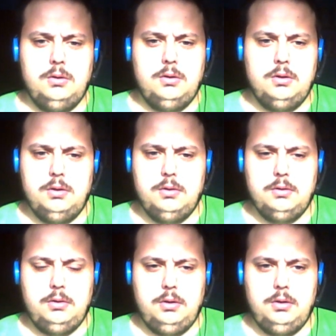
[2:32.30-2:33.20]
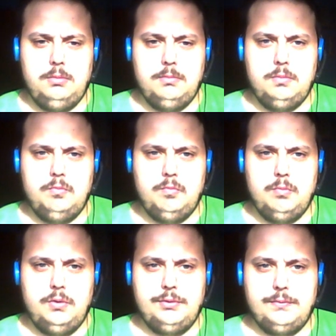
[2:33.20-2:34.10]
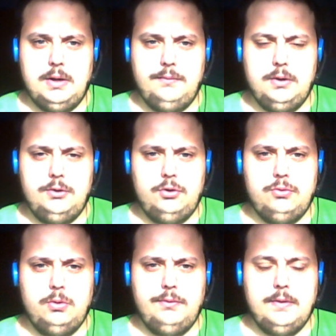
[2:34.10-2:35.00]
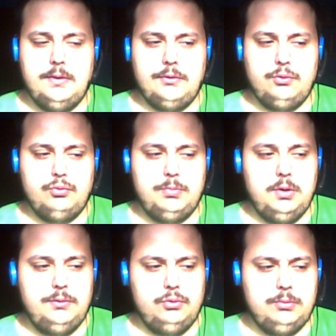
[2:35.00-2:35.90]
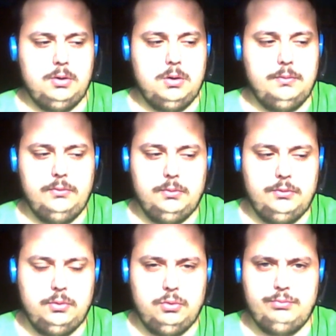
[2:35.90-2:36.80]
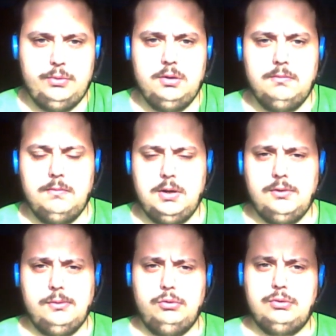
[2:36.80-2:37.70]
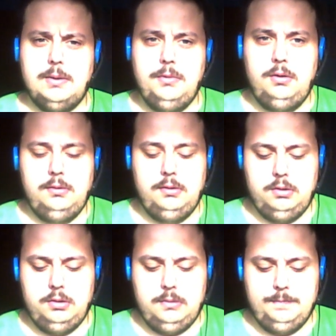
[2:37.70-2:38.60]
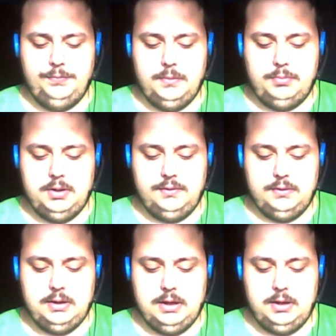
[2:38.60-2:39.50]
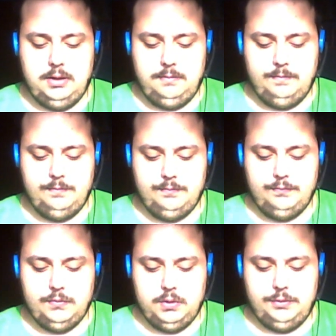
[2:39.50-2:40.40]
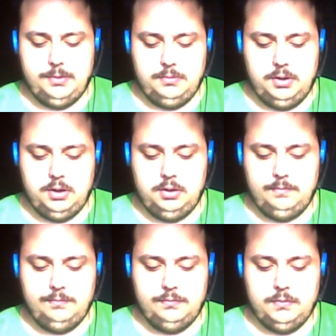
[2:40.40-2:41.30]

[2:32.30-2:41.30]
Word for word: Äh, ist auf allen Fällen sich lohnenswert, das so Spiel zu kaufen und so spielen, wenn ihr es noch nicht habt. Platz 3 ist bei mir